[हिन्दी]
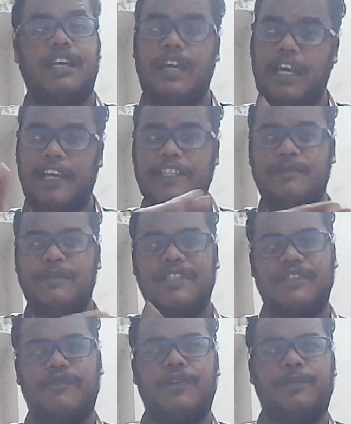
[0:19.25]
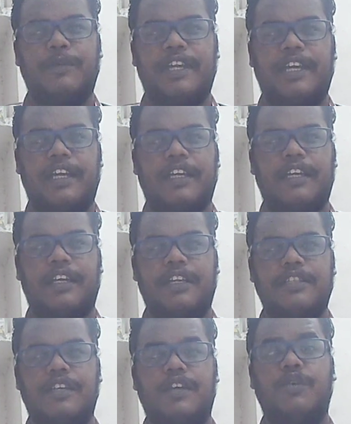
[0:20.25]
आज मैं जिस वीडियो पर रिएक्ट करने जा
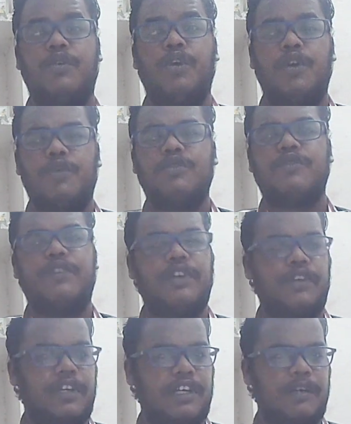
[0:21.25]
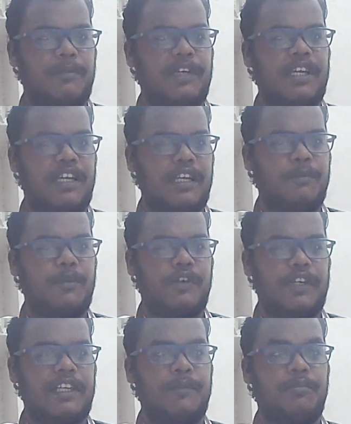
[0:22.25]
रहा हूँ उस वीडियो का नाम है आई एम ऑन
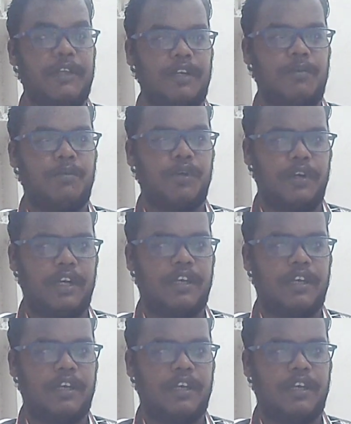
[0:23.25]
ए बिल बोर्ड